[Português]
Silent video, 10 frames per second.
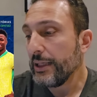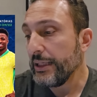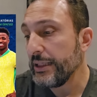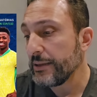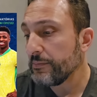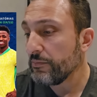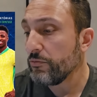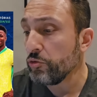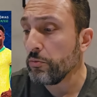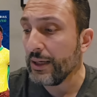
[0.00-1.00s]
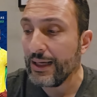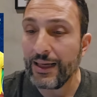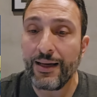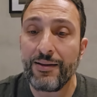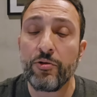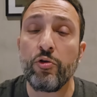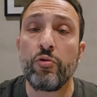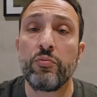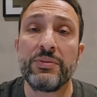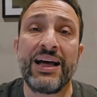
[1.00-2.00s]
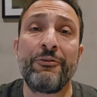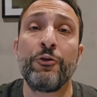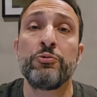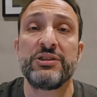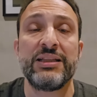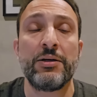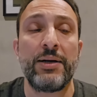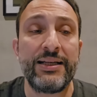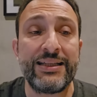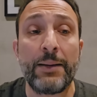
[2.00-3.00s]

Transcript: e numa na função ali,